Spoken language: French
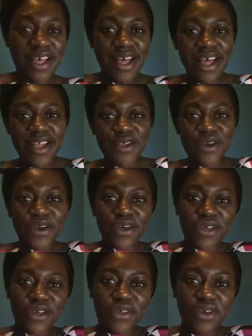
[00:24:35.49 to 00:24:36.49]
Alors,
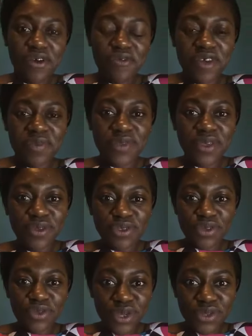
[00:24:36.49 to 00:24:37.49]
euh, en famille, on
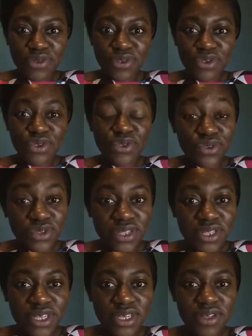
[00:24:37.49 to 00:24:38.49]
se doit de se
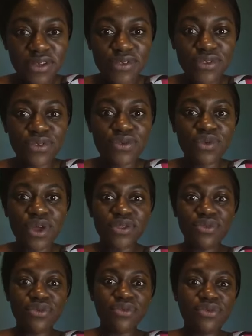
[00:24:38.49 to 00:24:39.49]
soutenir, on se doit
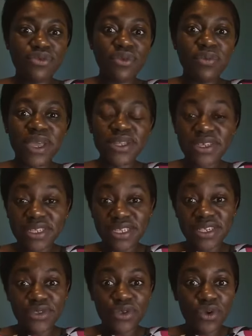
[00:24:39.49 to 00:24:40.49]
de, mettre des
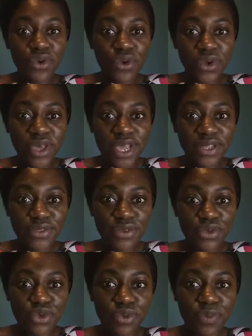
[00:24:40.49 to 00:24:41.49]
actions concrètes
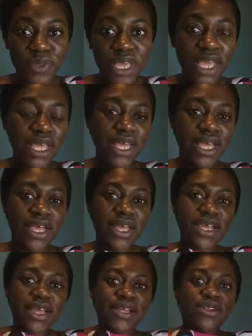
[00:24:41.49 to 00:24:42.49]
sur pied.
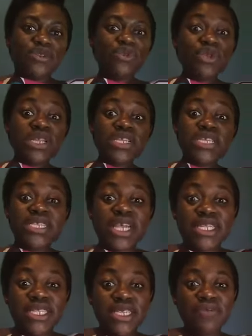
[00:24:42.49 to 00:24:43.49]
D'où
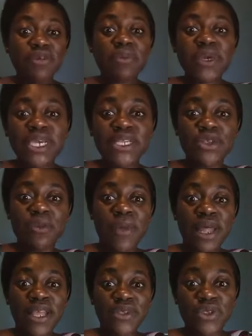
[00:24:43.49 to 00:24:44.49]
l'initiative prise
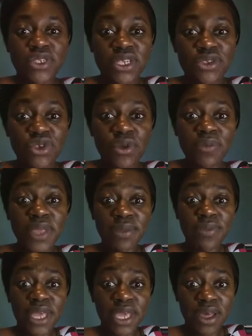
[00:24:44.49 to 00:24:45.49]
par l'association
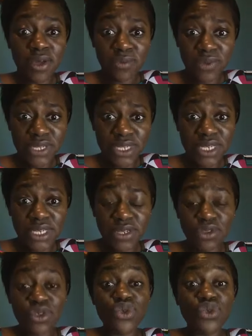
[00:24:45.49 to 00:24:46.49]
Biabi et
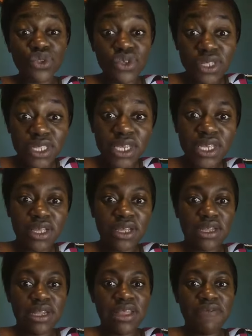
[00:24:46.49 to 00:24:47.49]
de soutenir
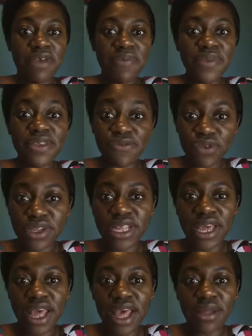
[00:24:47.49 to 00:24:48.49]
les familles
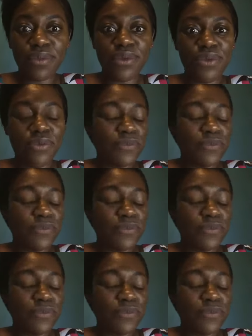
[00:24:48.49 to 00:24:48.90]
vulnérables